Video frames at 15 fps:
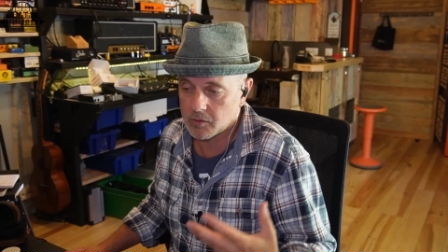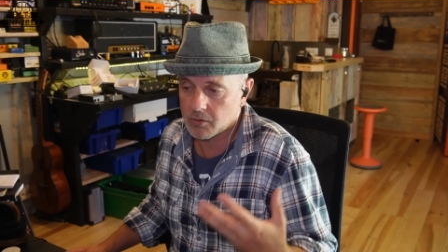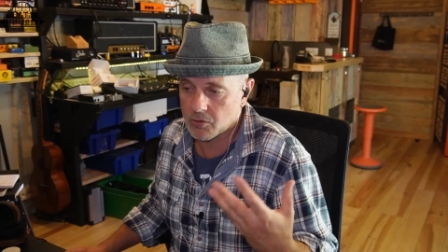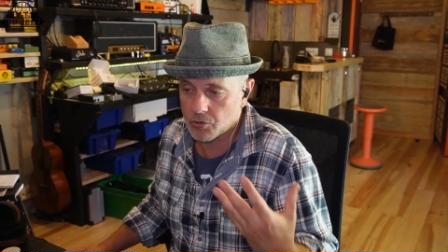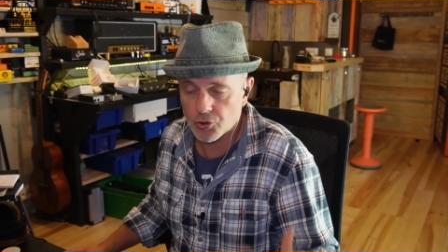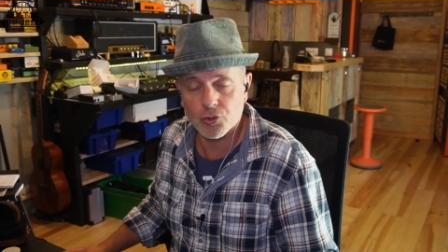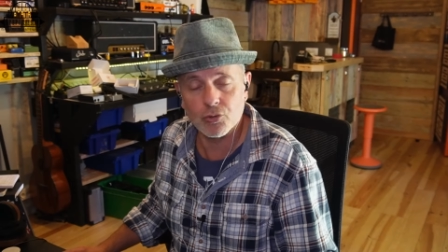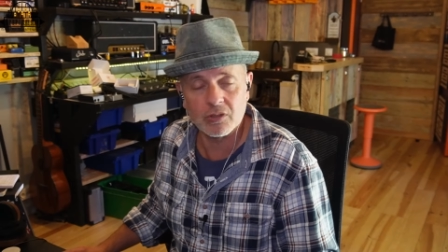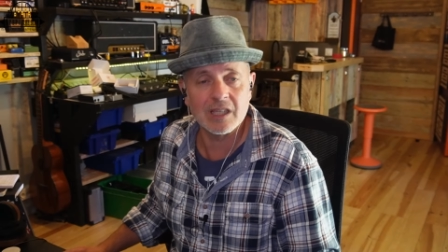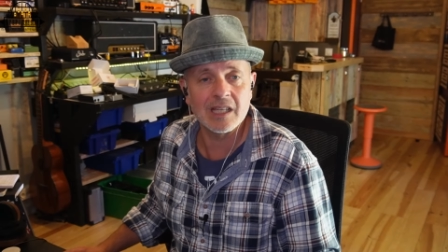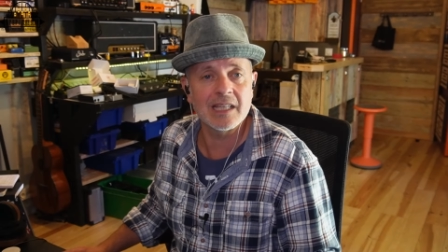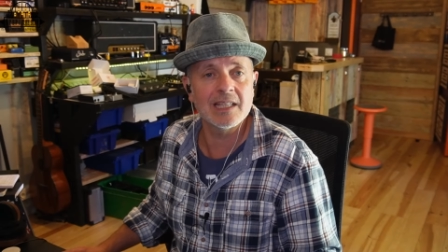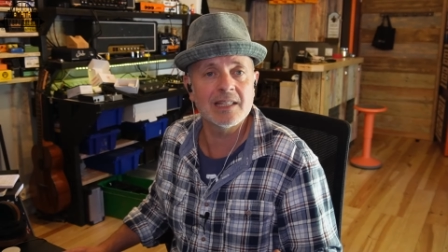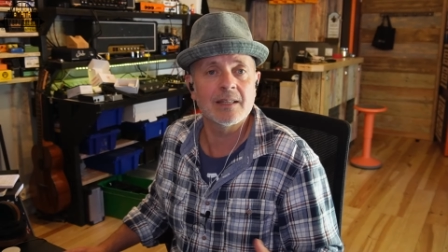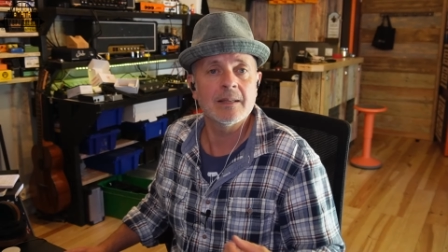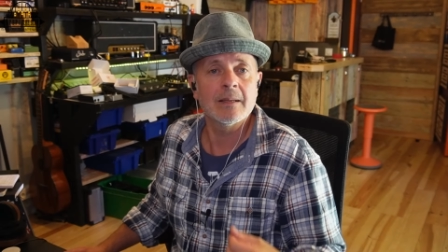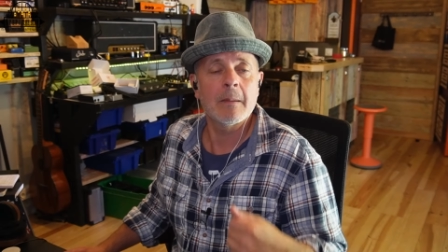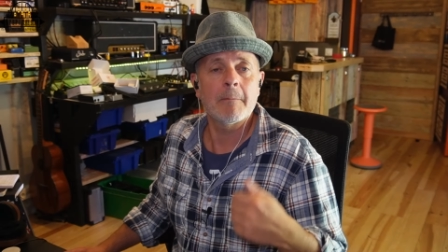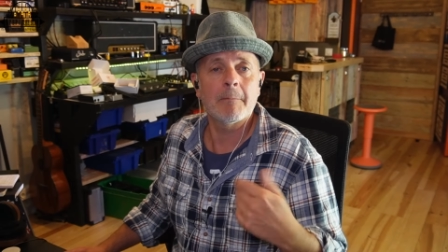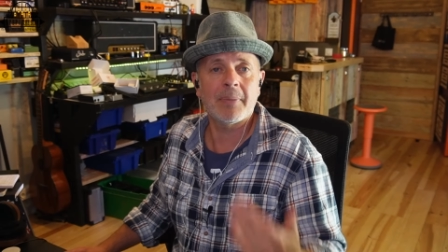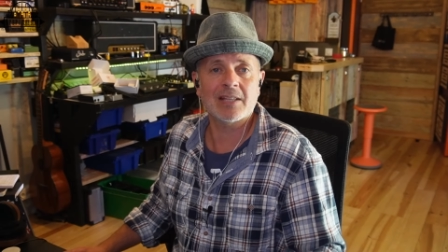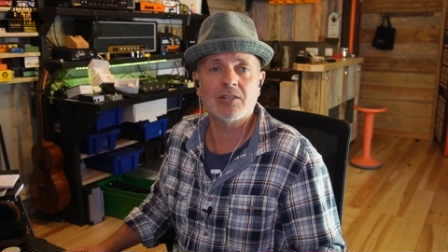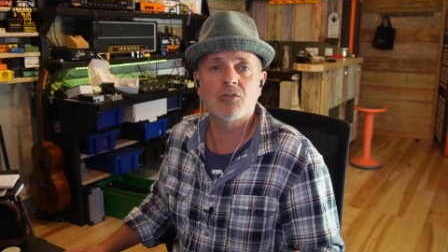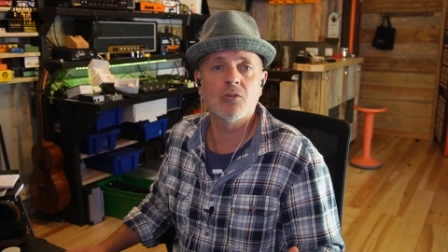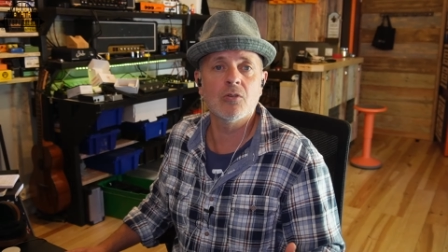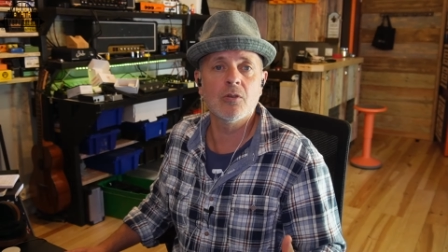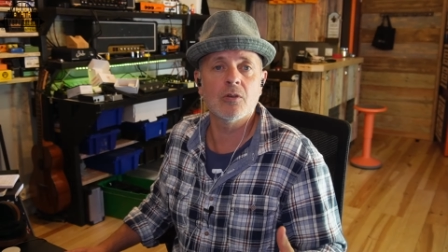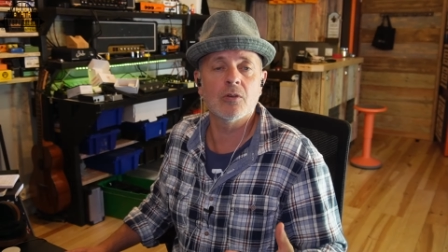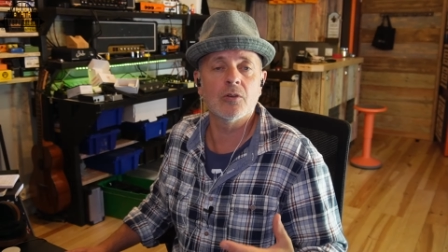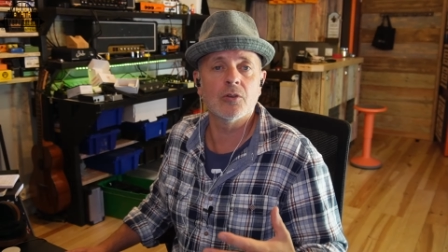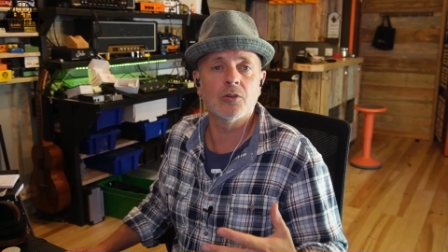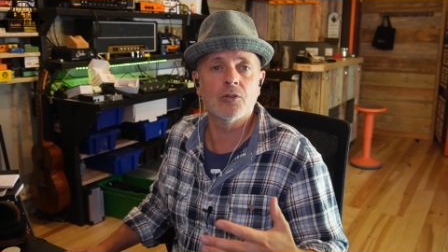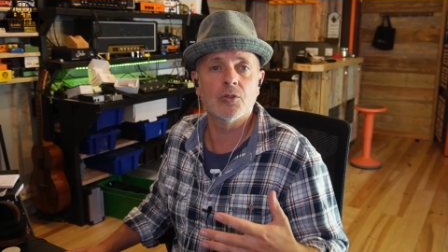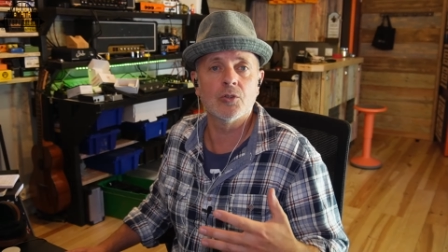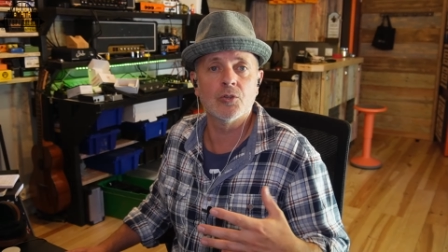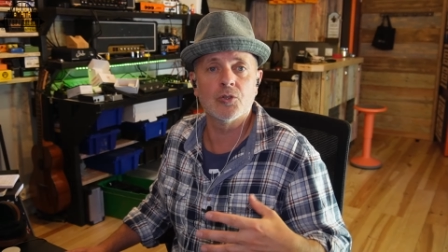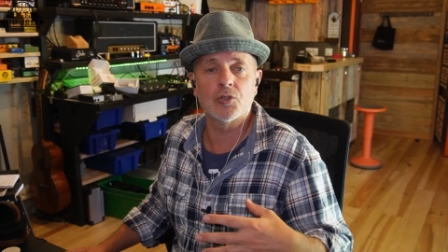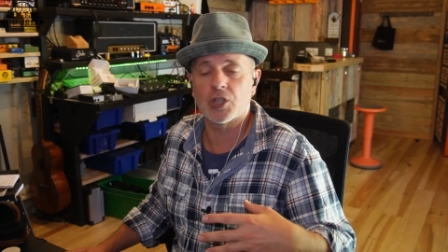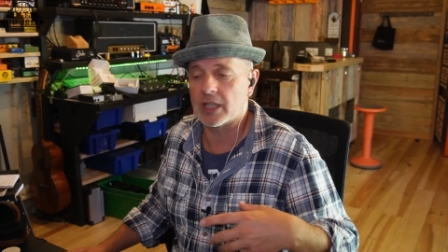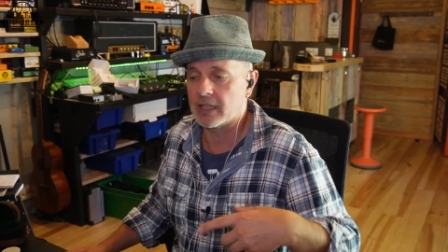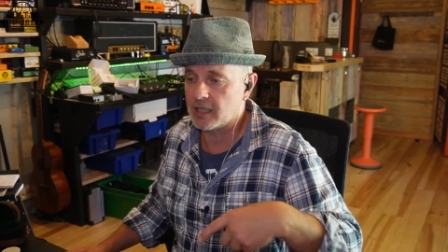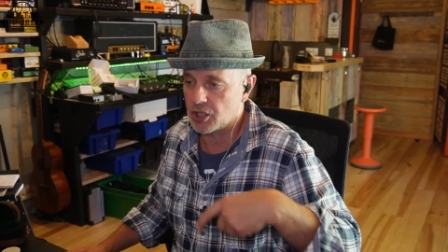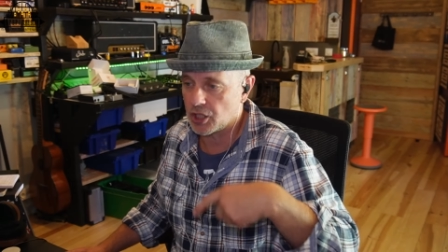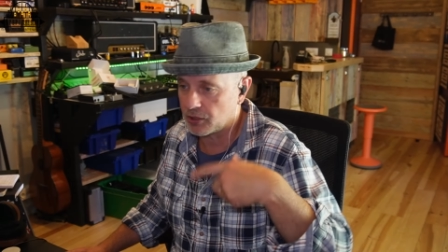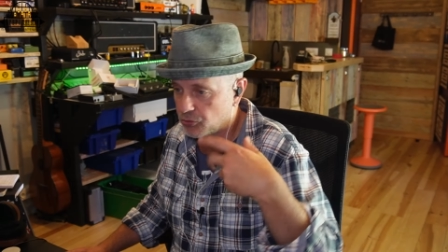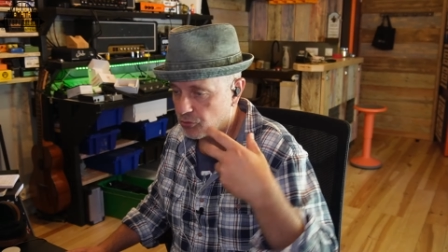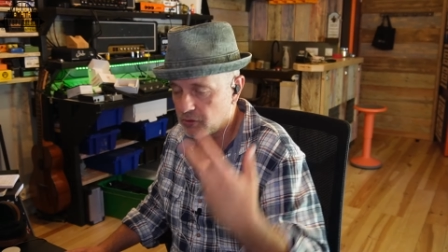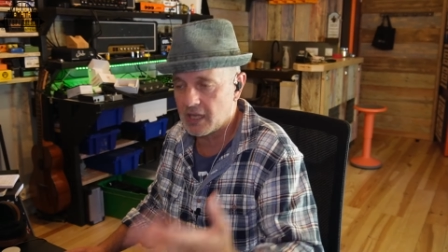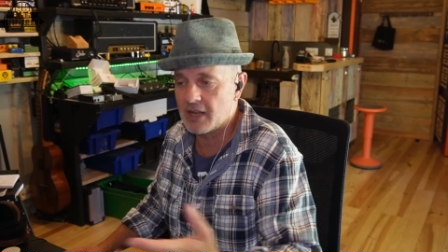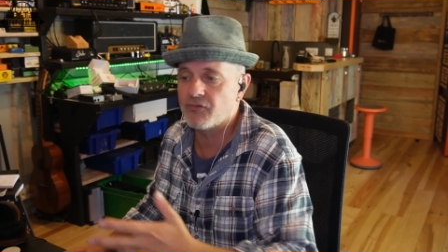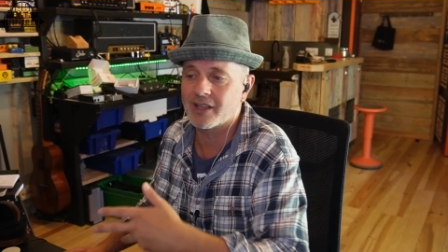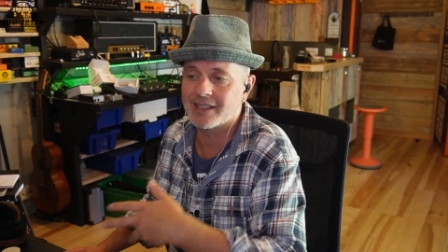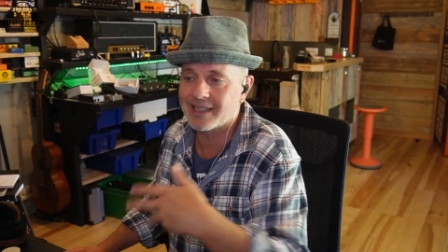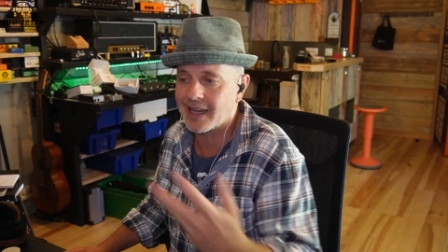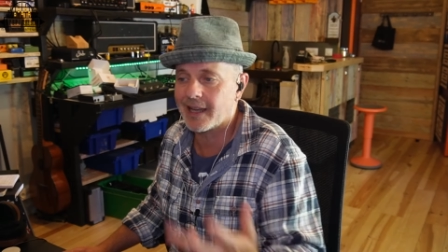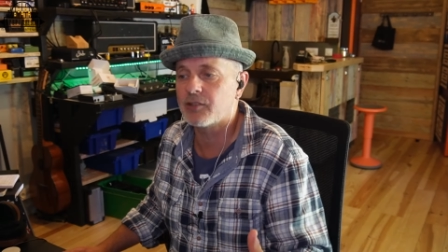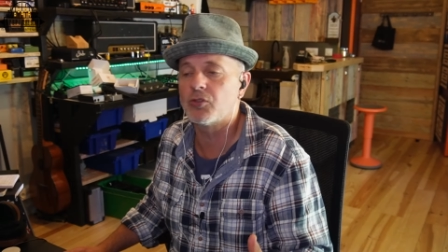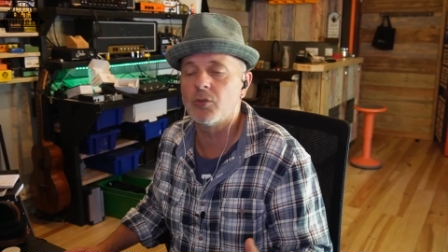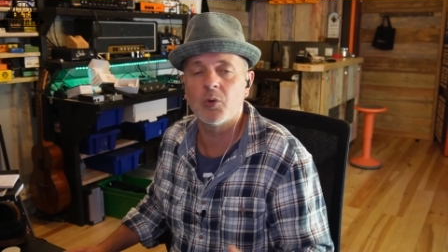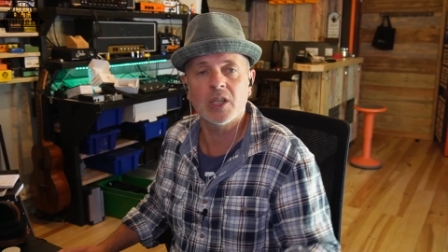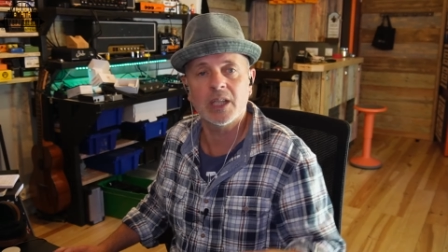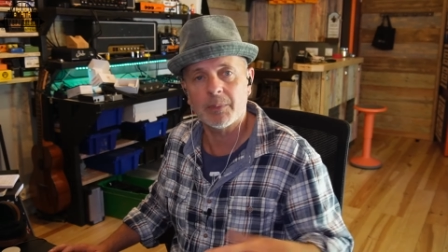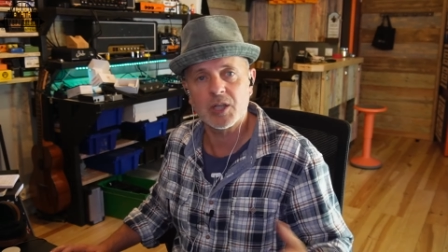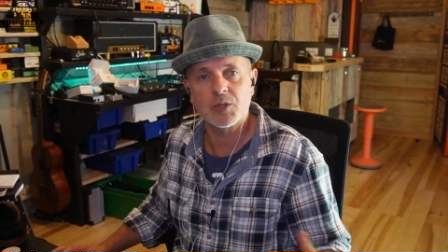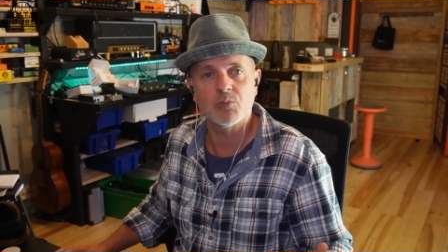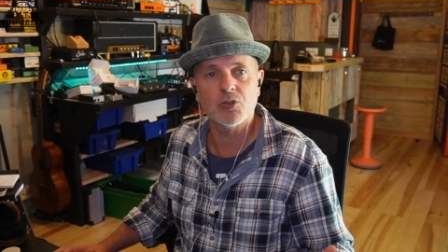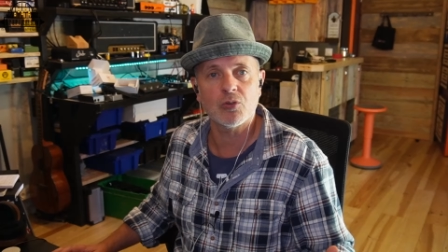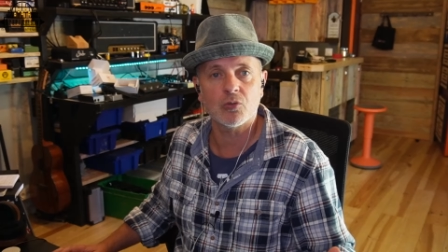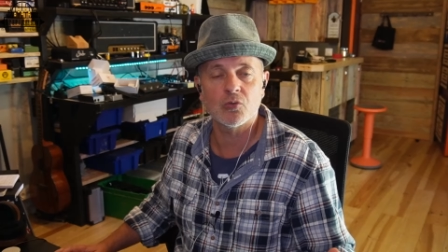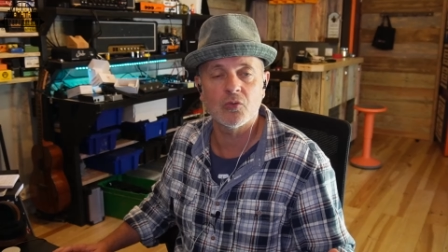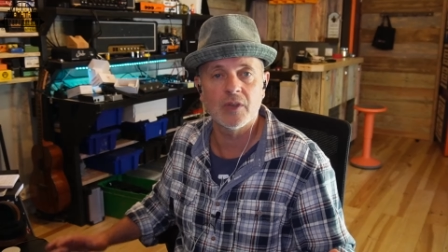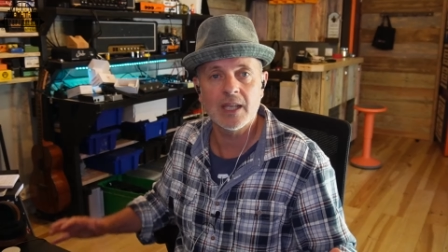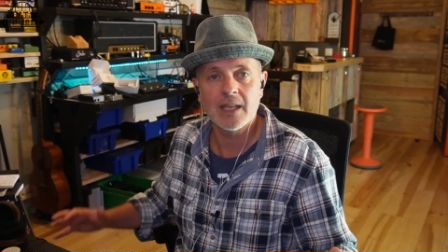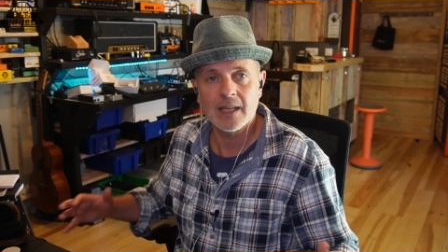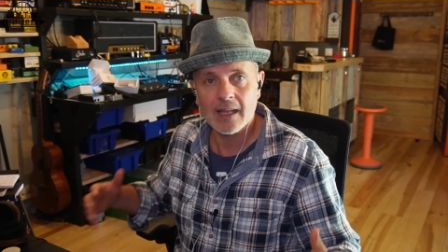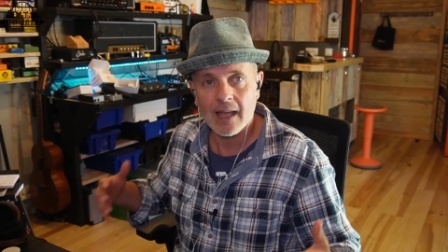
que j'utilise parce que j'ai déjà tuné les voix directement et après, je me suis retrouvé